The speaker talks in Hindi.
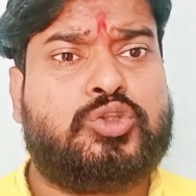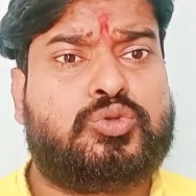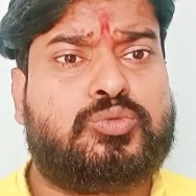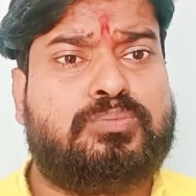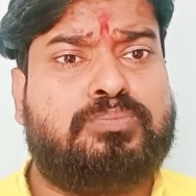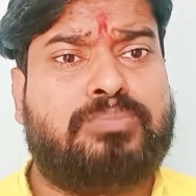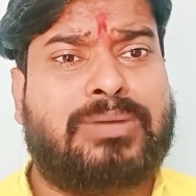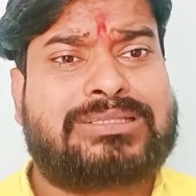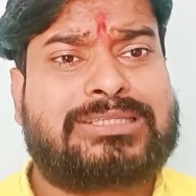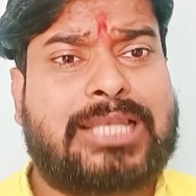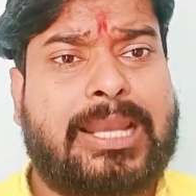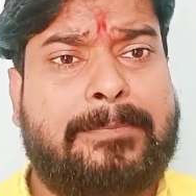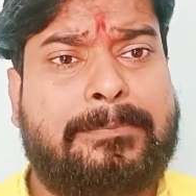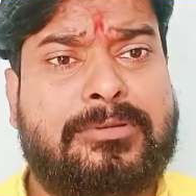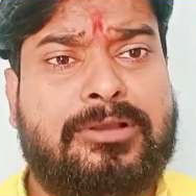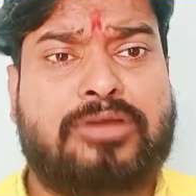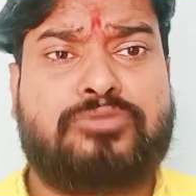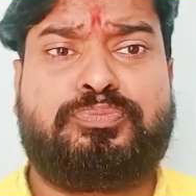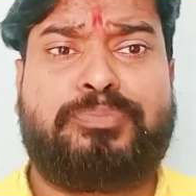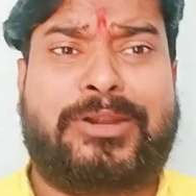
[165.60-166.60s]
मतलब
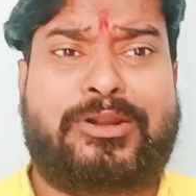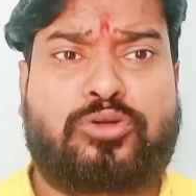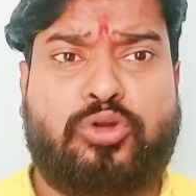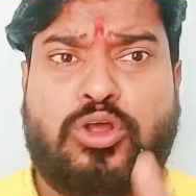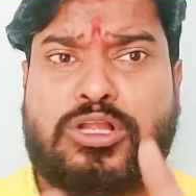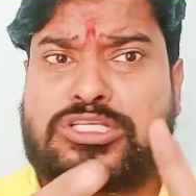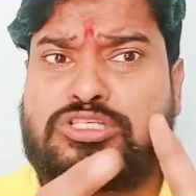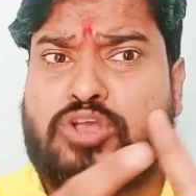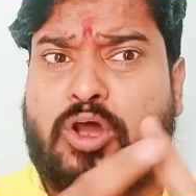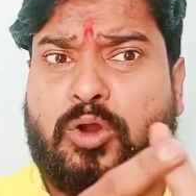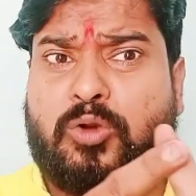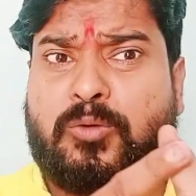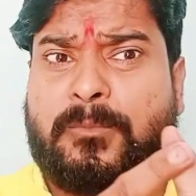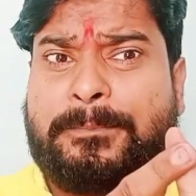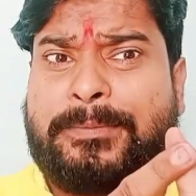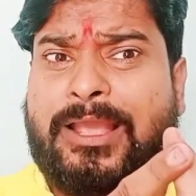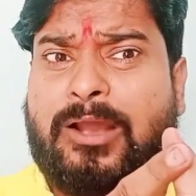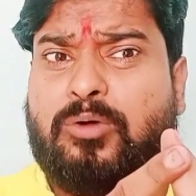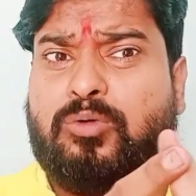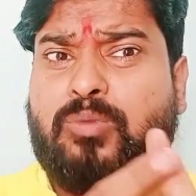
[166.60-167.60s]
पेट्रोल सौ
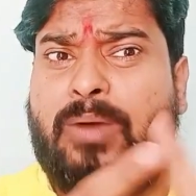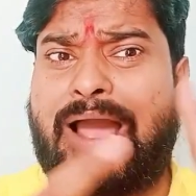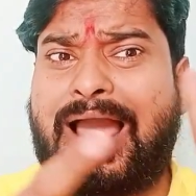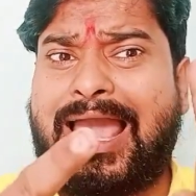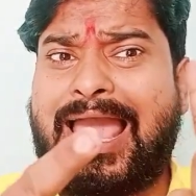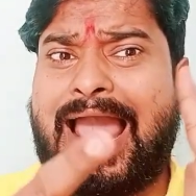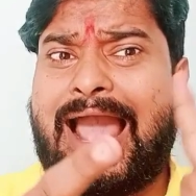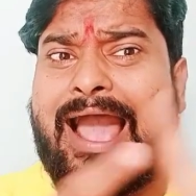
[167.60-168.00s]
रुपया हुआ है